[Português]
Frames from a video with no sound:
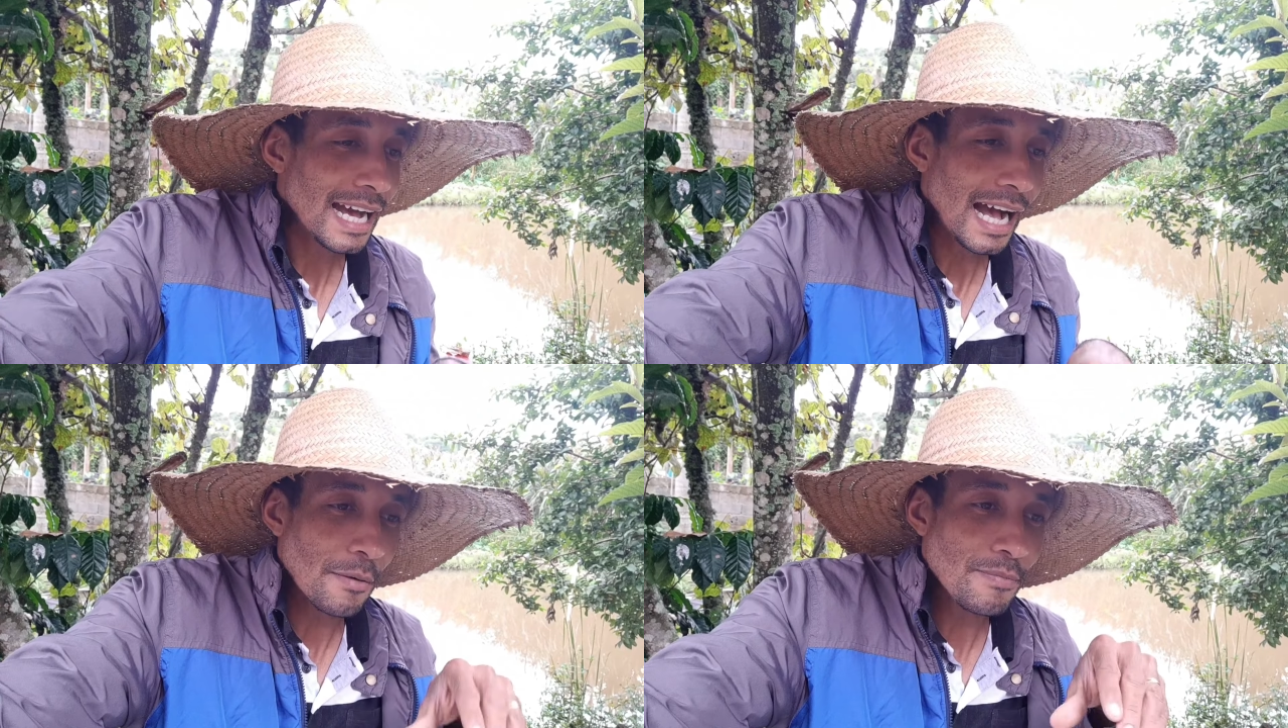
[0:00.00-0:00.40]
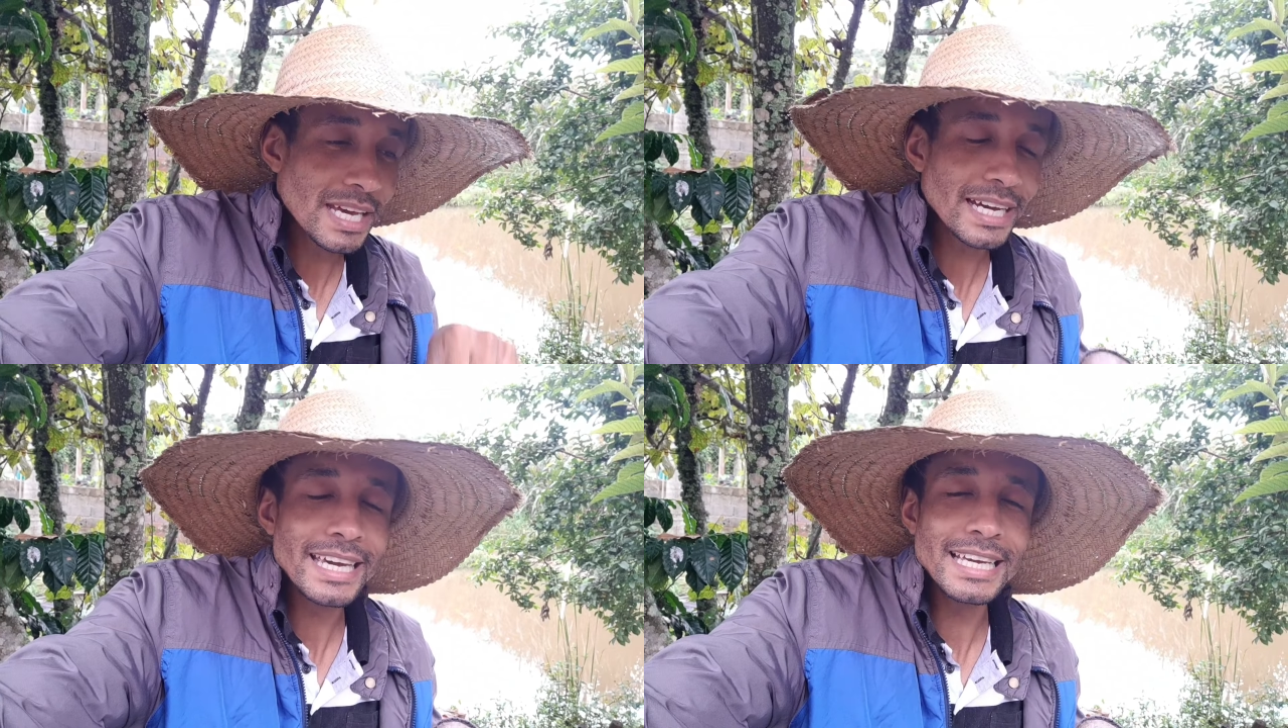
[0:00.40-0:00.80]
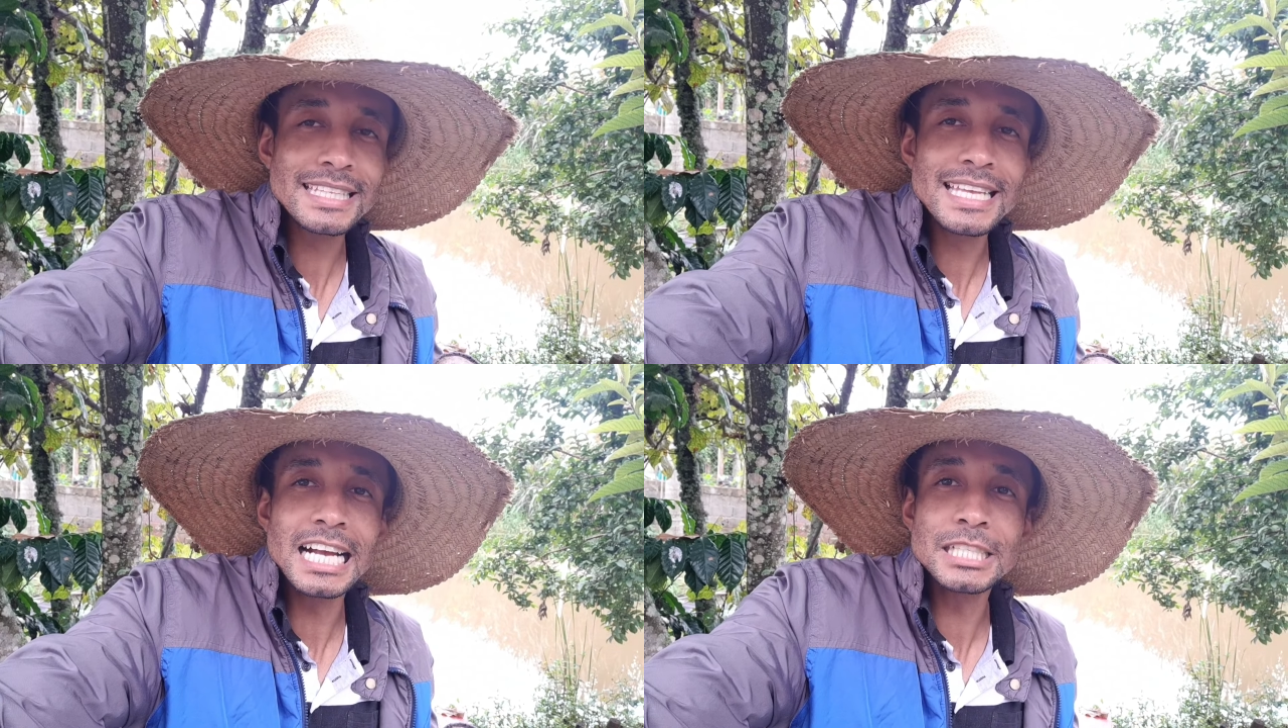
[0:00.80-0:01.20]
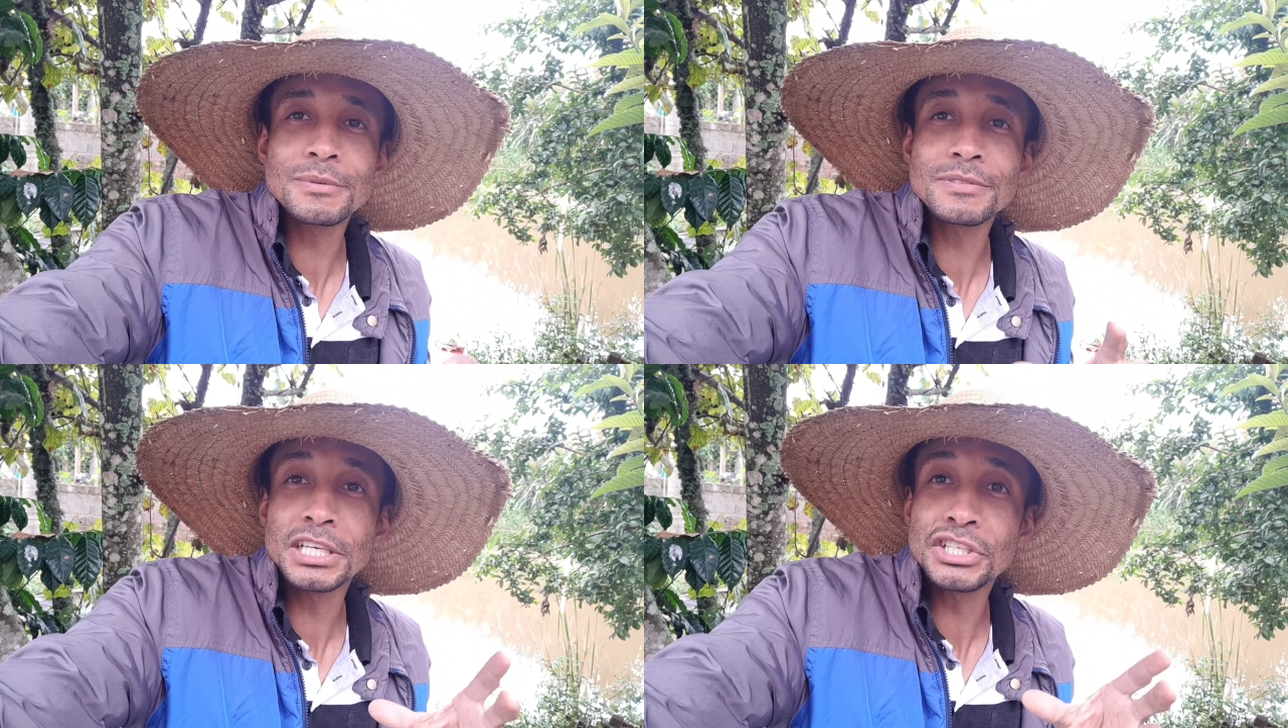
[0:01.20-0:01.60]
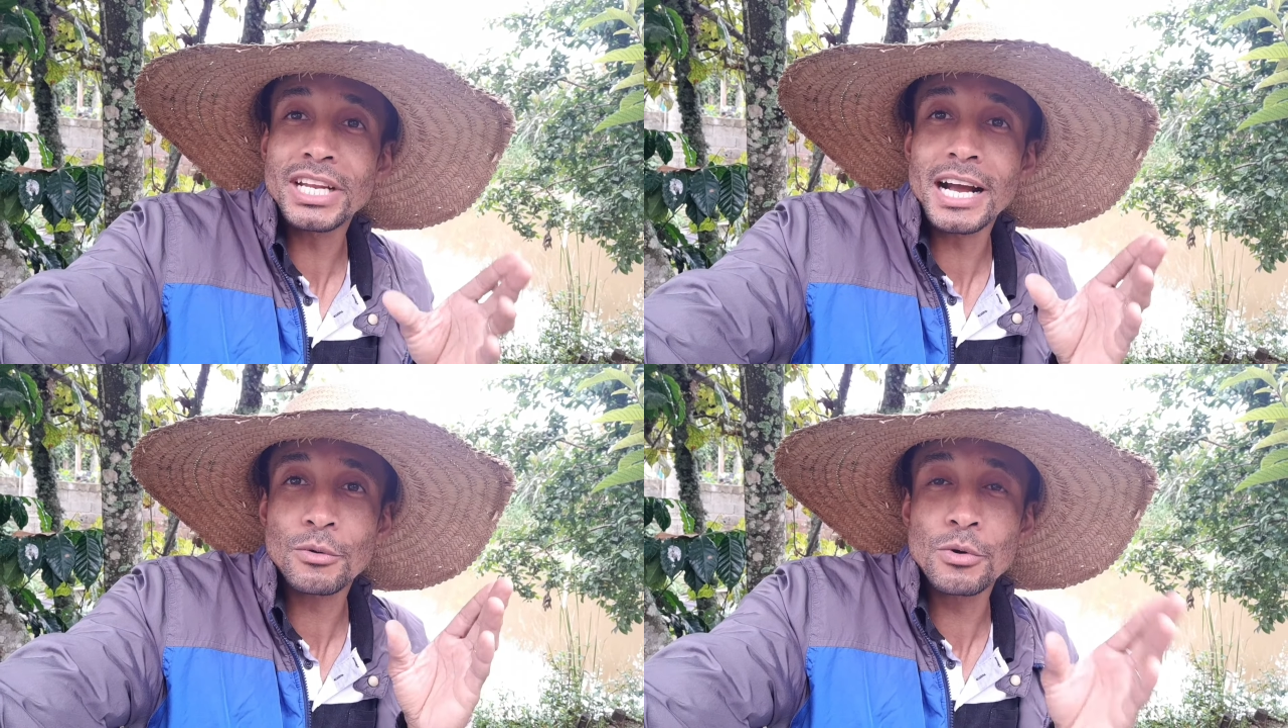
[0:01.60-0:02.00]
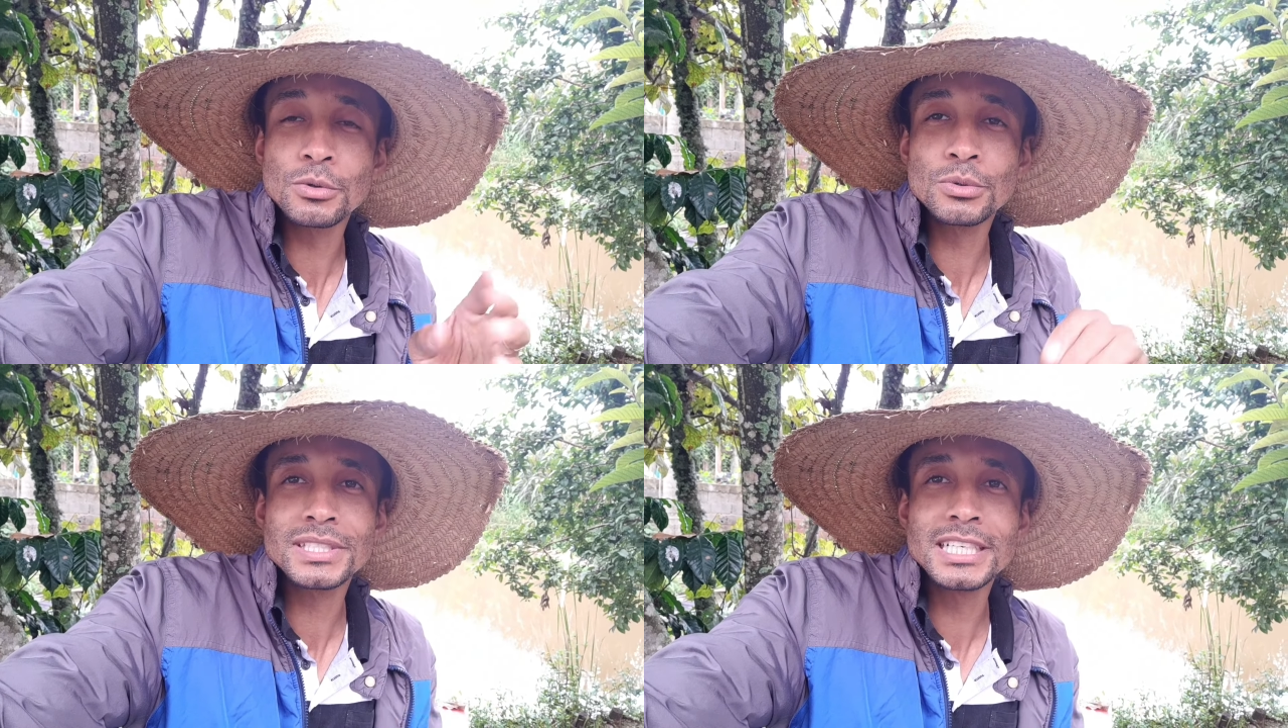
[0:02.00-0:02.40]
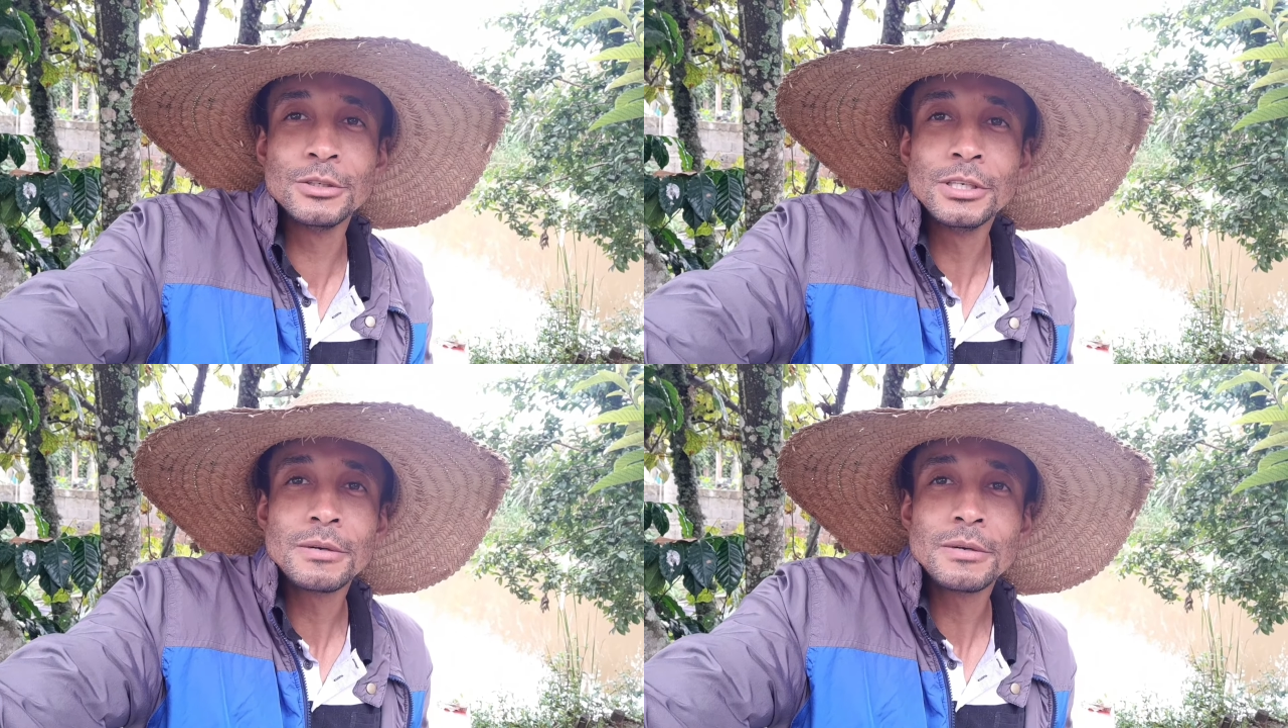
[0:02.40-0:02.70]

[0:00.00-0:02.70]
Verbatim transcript: A minha realidade para você tirar a conclusão,